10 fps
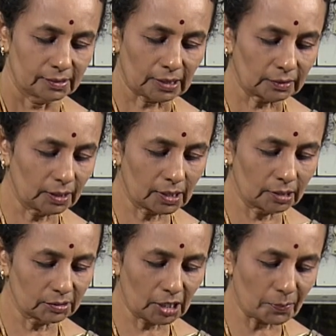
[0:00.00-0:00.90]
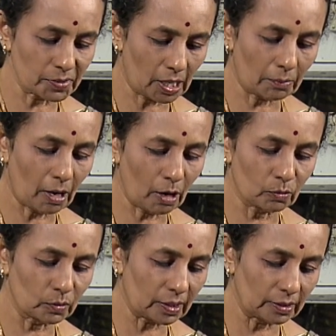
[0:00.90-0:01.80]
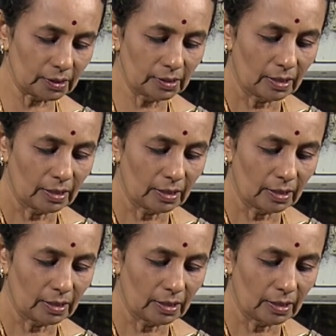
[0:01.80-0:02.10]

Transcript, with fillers: சத்துக்கள் வந்து அப்சார்ப் ஆகுன்றது